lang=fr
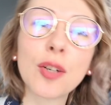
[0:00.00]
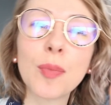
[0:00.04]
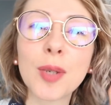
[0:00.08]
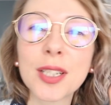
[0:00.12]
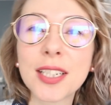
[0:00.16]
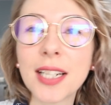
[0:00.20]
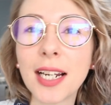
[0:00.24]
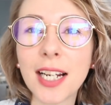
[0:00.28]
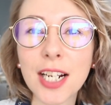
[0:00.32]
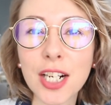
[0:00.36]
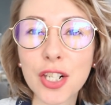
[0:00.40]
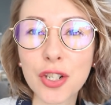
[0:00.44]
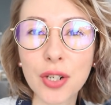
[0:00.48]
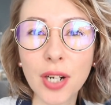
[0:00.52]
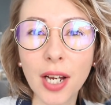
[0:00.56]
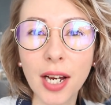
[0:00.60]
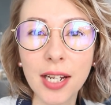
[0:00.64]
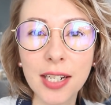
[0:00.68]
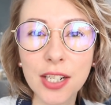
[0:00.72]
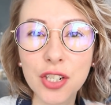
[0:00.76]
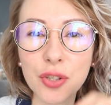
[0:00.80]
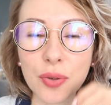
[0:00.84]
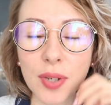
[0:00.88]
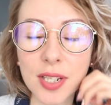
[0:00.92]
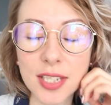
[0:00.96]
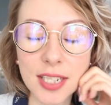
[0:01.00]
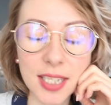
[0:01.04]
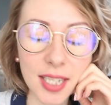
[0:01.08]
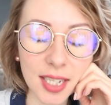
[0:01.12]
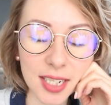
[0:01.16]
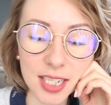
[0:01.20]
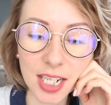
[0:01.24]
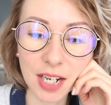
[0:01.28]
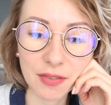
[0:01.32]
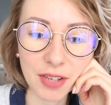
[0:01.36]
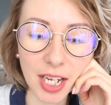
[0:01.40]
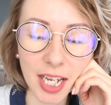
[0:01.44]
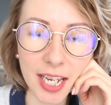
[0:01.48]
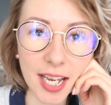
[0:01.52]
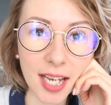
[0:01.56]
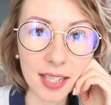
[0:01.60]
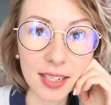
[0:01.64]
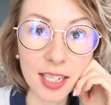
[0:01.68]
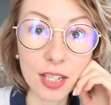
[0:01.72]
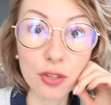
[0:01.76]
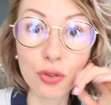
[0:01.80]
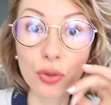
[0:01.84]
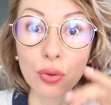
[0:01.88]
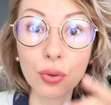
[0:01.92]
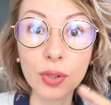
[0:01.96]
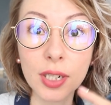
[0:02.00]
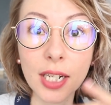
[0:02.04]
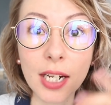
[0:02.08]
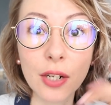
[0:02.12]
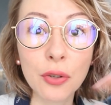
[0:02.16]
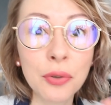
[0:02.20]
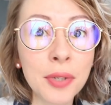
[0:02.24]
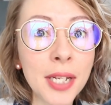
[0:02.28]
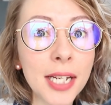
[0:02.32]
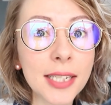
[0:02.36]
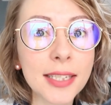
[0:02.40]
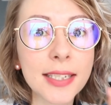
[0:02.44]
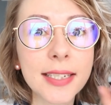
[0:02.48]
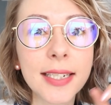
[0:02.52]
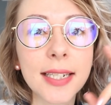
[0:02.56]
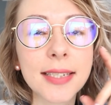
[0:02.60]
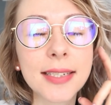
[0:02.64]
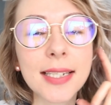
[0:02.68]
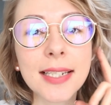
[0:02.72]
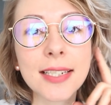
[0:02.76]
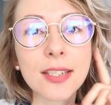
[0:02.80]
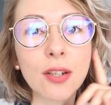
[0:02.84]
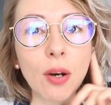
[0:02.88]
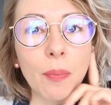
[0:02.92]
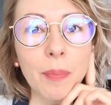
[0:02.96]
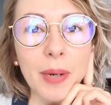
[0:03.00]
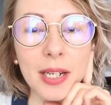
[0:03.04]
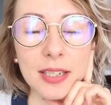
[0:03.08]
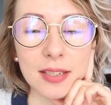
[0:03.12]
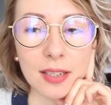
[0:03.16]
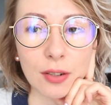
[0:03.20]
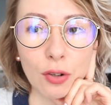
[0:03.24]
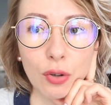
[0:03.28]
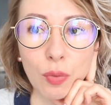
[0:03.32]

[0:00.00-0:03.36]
commencé à, les choisir, j'avais regardé toutes les lunettes qui étaient sans pattes.